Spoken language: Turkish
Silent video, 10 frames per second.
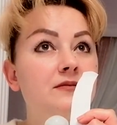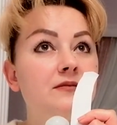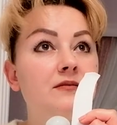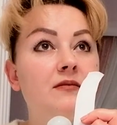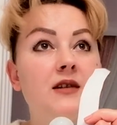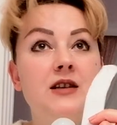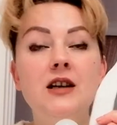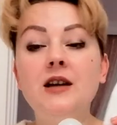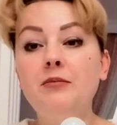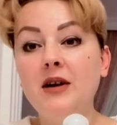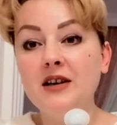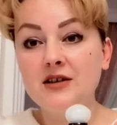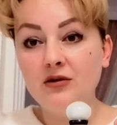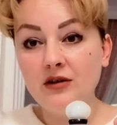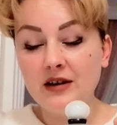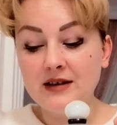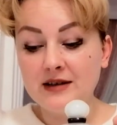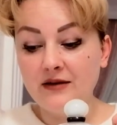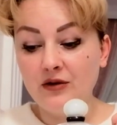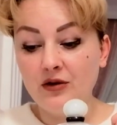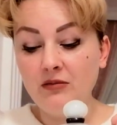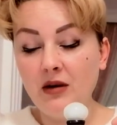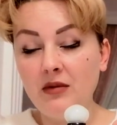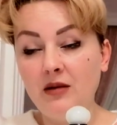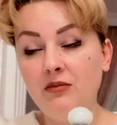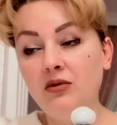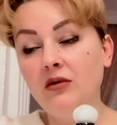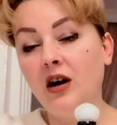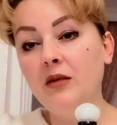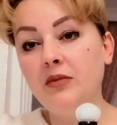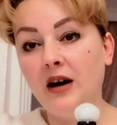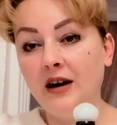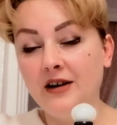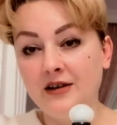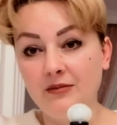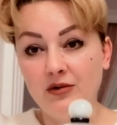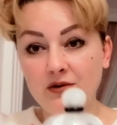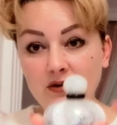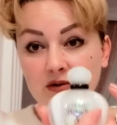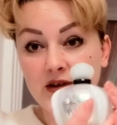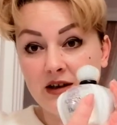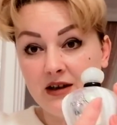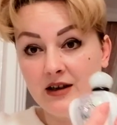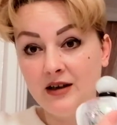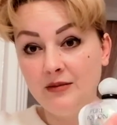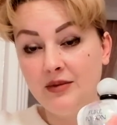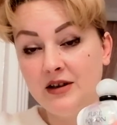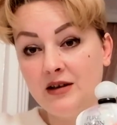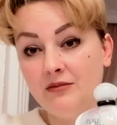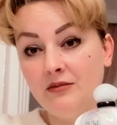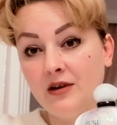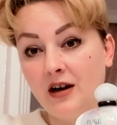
Hmm, diğer Python'ları seviyorum ama bu app ayrı. Bunun e, benim